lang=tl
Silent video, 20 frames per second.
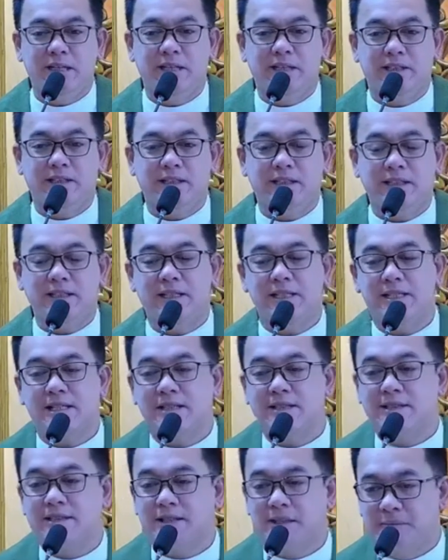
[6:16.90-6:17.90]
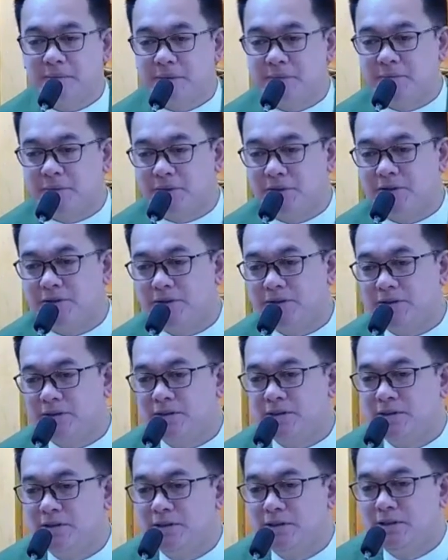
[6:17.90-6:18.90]
So, huwag natin isang tabi po,
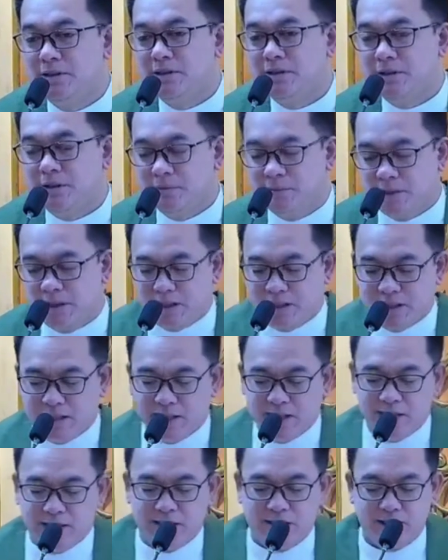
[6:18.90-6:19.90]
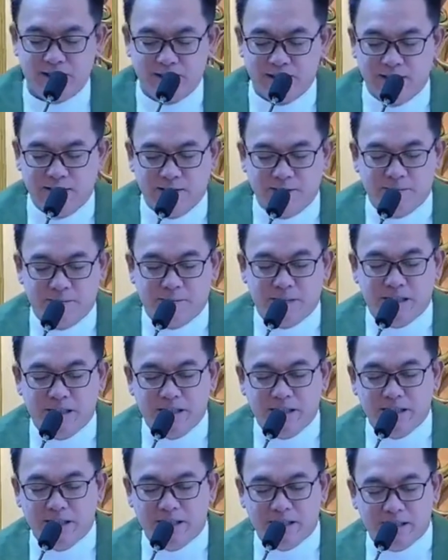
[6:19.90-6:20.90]
no? Yung mga
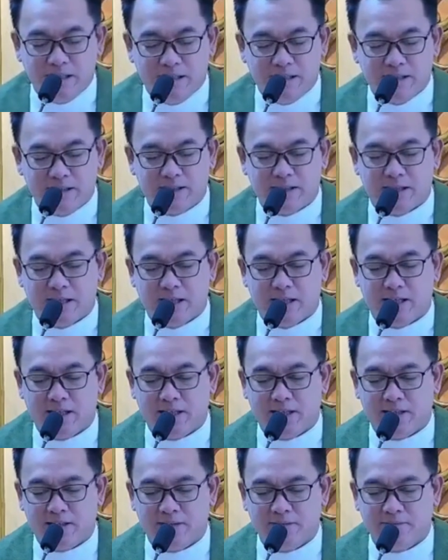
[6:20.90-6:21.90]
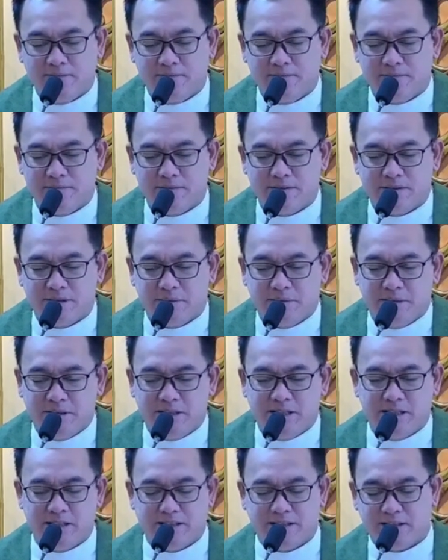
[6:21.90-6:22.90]
maliliit at uh,
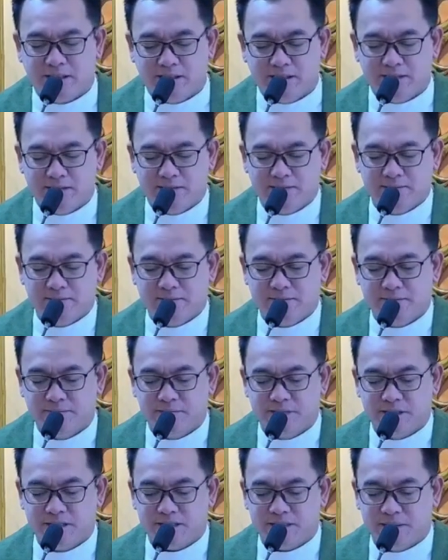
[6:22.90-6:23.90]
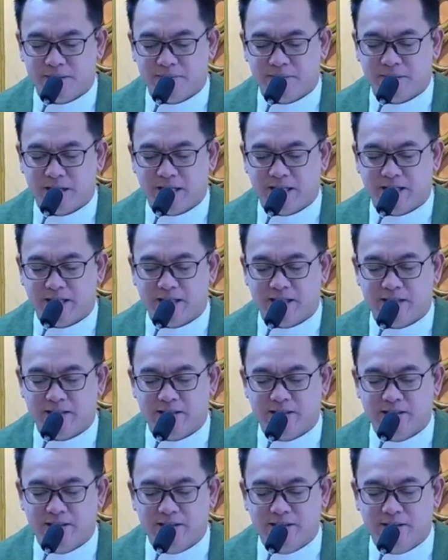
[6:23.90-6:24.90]
sabi nating minsan
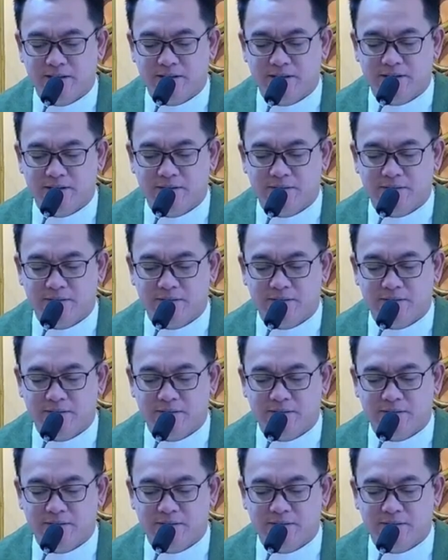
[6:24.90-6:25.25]
parang